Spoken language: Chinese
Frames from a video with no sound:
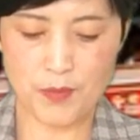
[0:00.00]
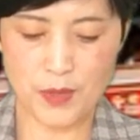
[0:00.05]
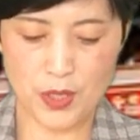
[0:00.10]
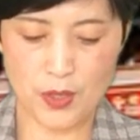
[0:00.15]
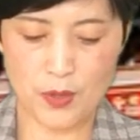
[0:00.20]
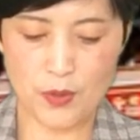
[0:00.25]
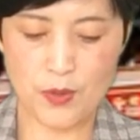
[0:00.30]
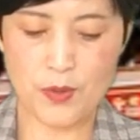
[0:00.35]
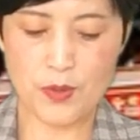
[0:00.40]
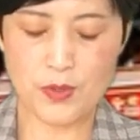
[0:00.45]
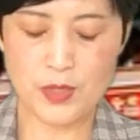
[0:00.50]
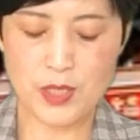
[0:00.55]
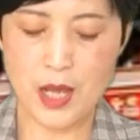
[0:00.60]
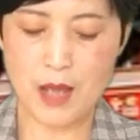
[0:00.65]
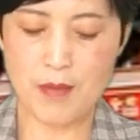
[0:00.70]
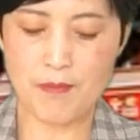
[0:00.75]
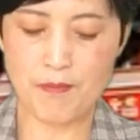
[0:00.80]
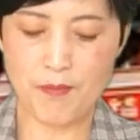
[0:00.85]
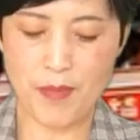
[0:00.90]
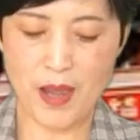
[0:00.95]
比率
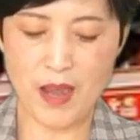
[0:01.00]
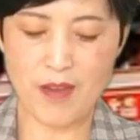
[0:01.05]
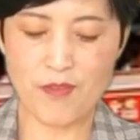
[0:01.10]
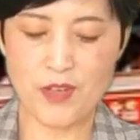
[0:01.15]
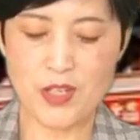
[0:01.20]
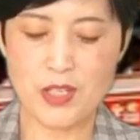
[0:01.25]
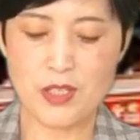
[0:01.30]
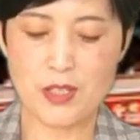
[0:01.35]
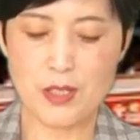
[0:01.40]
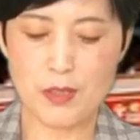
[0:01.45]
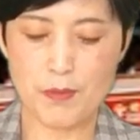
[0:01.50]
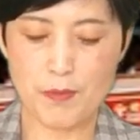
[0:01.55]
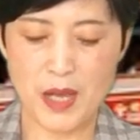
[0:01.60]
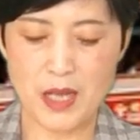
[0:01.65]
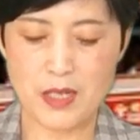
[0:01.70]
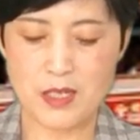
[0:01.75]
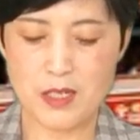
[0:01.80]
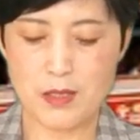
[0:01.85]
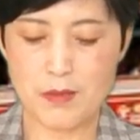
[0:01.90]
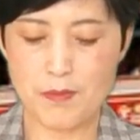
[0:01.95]
占百分之
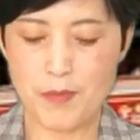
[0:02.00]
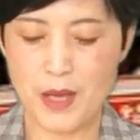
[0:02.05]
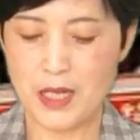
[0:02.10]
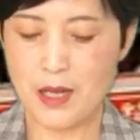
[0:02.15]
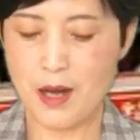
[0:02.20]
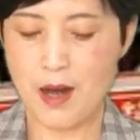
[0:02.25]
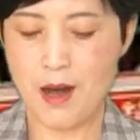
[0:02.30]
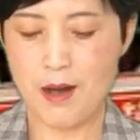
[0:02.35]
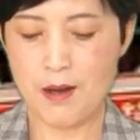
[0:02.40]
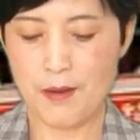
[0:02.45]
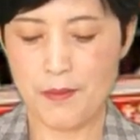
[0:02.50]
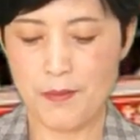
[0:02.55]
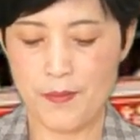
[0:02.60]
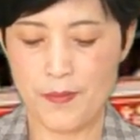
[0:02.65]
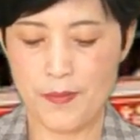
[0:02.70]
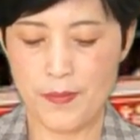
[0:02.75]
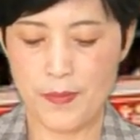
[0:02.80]
八十八点二，